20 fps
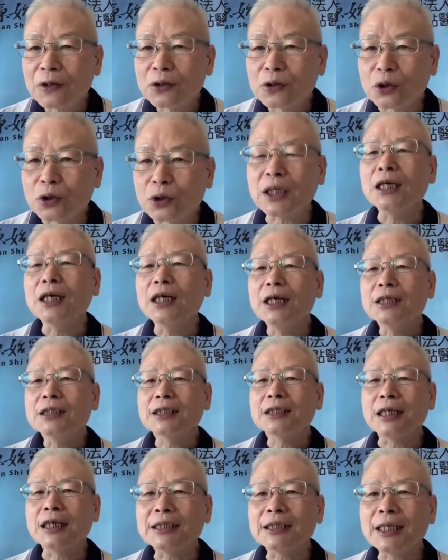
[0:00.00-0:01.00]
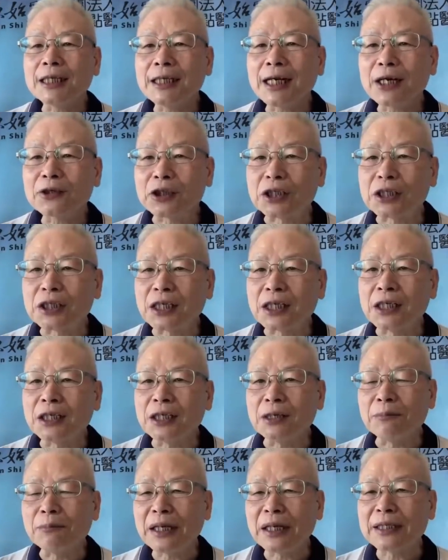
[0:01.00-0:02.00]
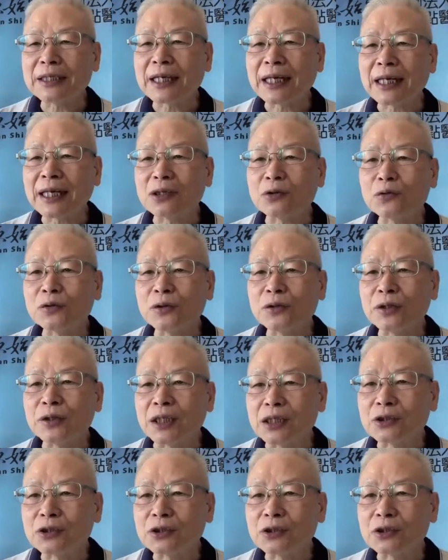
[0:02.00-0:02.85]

所以真正要解决你面瘫的问题，